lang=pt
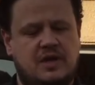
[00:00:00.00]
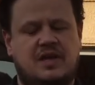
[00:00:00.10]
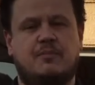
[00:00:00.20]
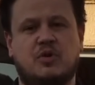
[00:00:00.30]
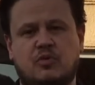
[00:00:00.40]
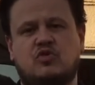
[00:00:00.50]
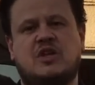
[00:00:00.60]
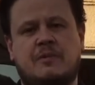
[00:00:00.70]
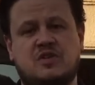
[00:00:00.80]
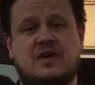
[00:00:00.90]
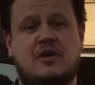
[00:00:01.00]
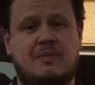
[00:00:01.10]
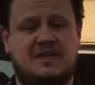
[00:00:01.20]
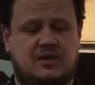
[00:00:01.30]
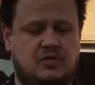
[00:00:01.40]
e por muito tempo eles ficaram
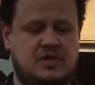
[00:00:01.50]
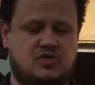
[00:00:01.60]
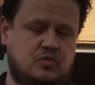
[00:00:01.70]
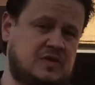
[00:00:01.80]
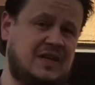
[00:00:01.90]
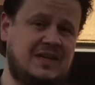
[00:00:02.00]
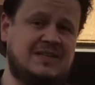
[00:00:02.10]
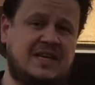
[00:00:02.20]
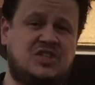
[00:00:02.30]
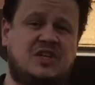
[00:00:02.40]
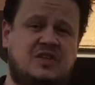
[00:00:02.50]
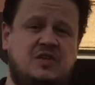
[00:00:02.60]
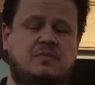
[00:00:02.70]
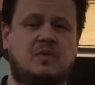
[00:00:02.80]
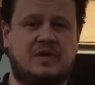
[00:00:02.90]
batendo nisso. Tem até gente
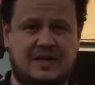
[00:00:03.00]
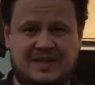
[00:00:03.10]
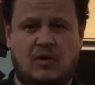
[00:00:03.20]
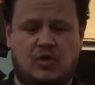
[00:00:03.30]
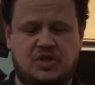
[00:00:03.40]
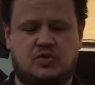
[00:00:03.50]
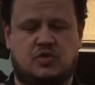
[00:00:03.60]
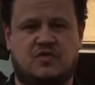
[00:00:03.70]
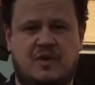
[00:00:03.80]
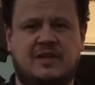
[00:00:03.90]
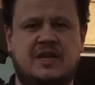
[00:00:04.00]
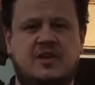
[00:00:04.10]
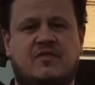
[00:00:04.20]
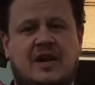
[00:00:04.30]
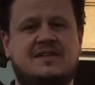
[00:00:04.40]
que até hoje, quando vê uma
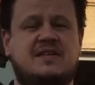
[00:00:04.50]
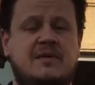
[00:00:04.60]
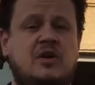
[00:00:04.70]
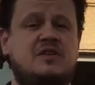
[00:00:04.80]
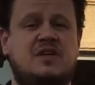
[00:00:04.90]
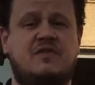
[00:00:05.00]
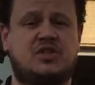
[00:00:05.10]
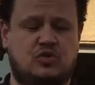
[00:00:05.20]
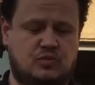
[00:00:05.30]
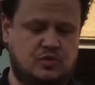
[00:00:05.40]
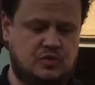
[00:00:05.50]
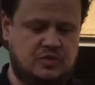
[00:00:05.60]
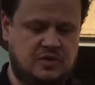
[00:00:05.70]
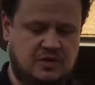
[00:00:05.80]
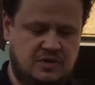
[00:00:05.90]
delírio, fala assim ah, que é a melhor cerveja do
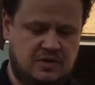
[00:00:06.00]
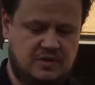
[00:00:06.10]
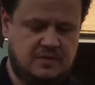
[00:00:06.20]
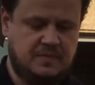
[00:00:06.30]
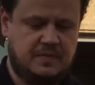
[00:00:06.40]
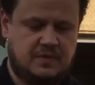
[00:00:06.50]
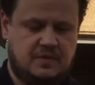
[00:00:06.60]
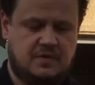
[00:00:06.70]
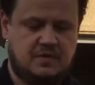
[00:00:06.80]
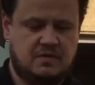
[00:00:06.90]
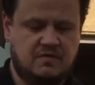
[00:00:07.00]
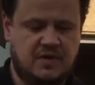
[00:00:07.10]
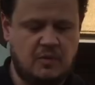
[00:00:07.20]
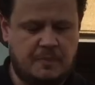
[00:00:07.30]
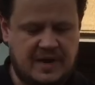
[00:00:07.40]
mundo.
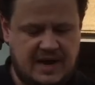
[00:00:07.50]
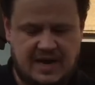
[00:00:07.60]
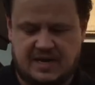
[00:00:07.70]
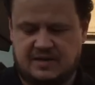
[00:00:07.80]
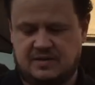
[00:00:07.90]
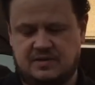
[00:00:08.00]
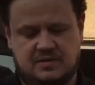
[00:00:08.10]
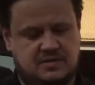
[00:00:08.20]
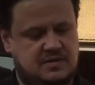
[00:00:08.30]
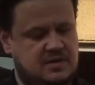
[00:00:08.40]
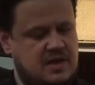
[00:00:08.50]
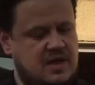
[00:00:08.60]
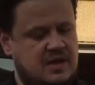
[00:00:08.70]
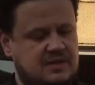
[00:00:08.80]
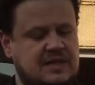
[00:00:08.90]
Vamos para
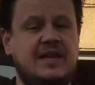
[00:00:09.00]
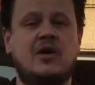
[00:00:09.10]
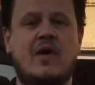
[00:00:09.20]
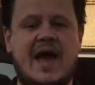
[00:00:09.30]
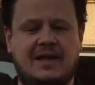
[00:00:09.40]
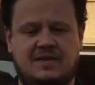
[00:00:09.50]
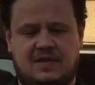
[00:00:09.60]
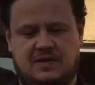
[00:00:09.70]
Delirium Head.